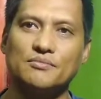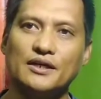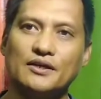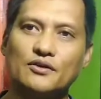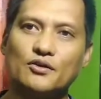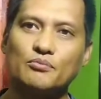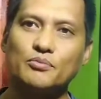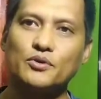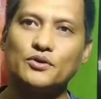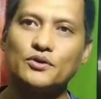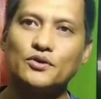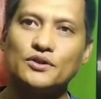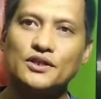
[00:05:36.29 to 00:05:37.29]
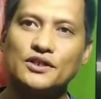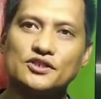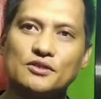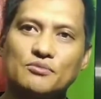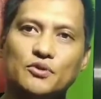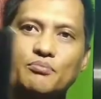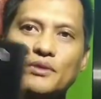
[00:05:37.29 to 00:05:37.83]
microphone
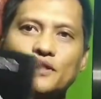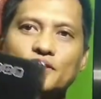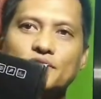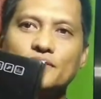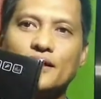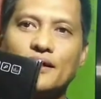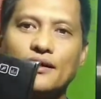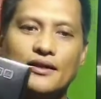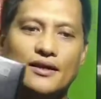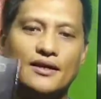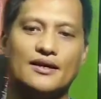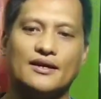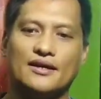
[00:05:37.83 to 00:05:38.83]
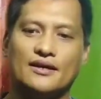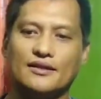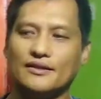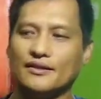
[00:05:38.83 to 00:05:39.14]
condenser professional. Ayan.